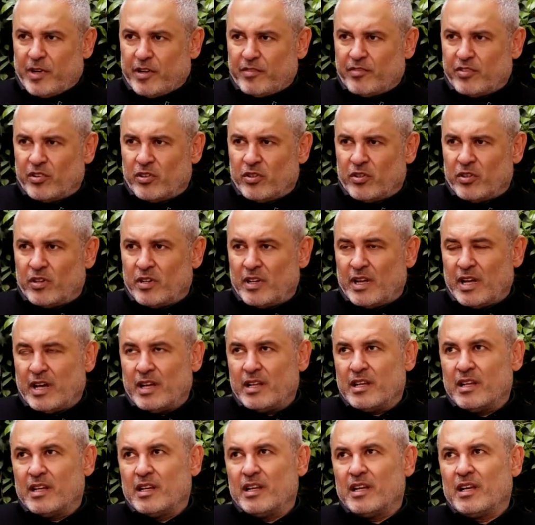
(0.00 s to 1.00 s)
بارفان
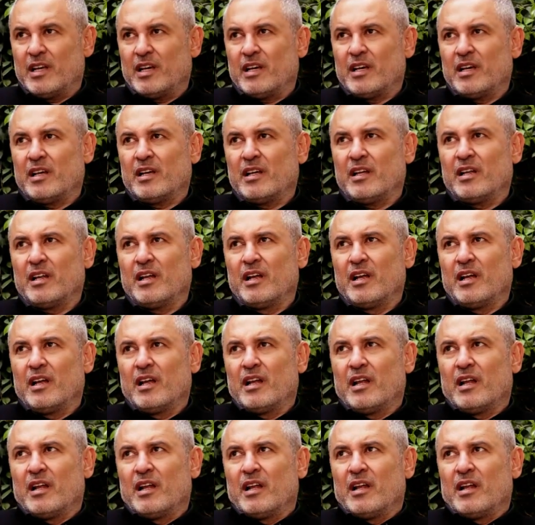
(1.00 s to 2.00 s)
لان آه،
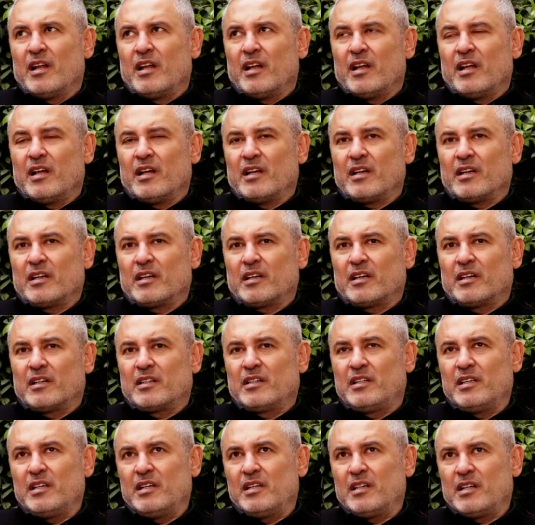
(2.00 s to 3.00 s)

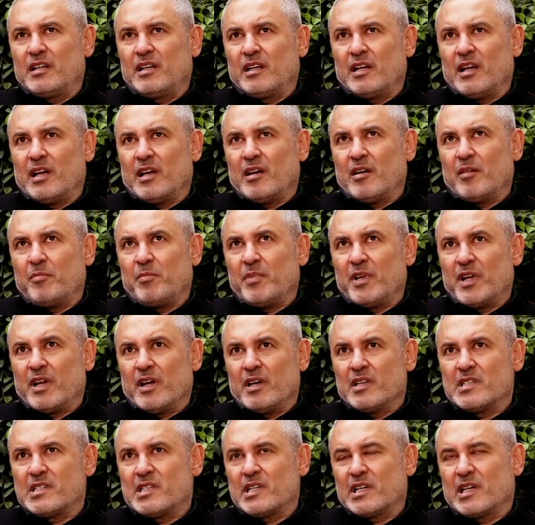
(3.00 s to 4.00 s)
كثير
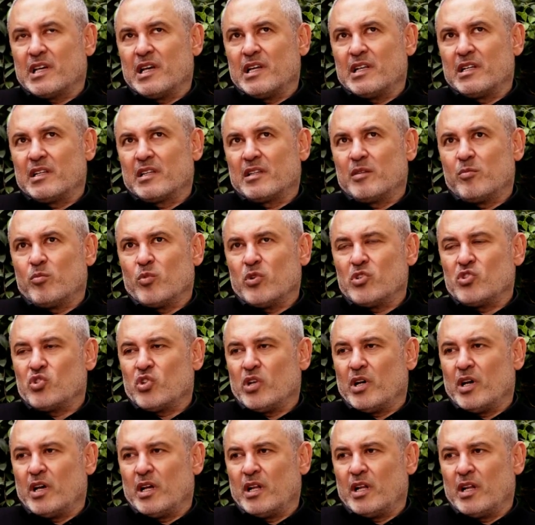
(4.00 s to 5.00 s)
براسي كانت
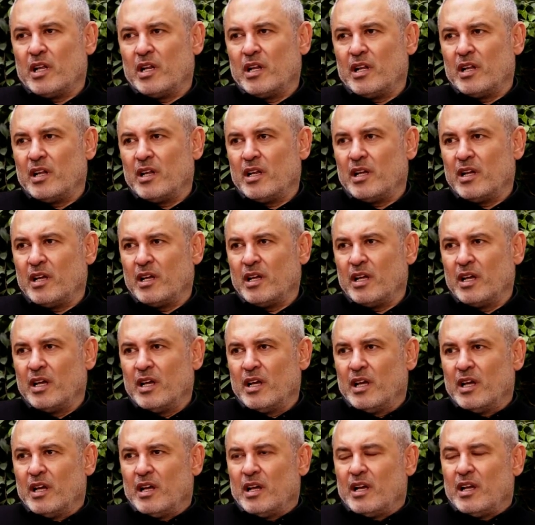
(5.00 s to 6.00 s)
موجهه لل
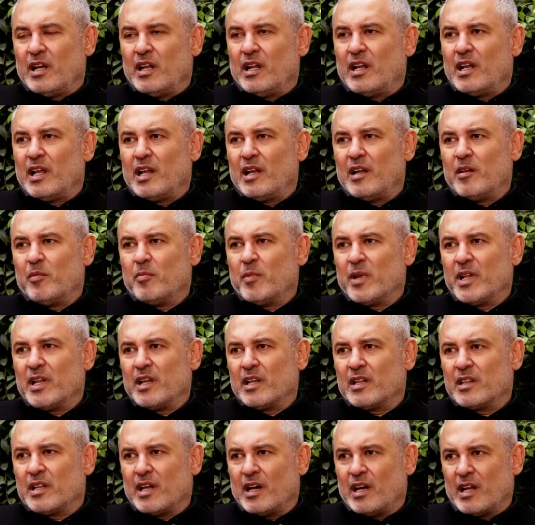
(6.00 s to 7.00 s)

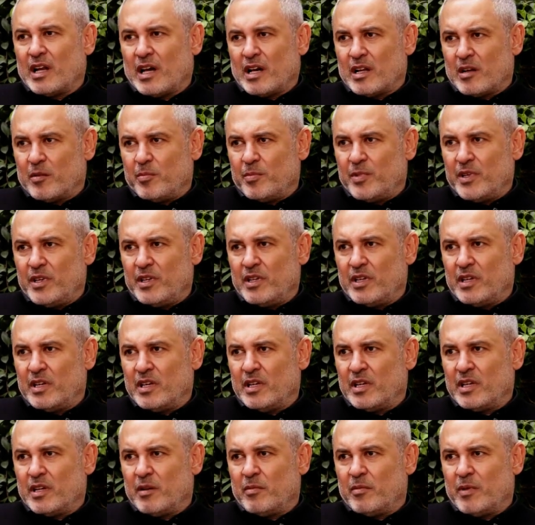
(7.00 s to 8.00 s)
للمنطقه العربيه
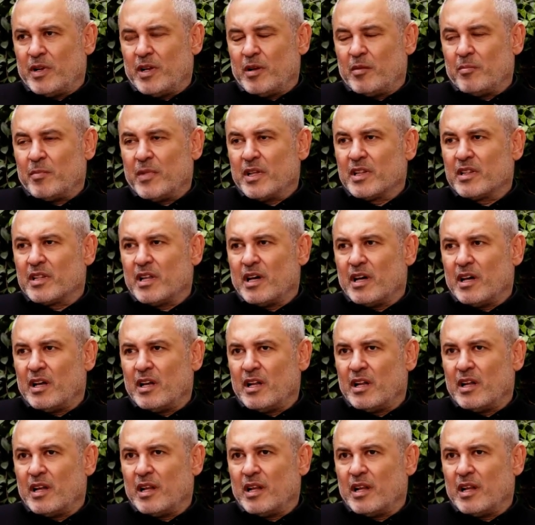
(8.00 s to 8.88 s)
يعني للمنطقه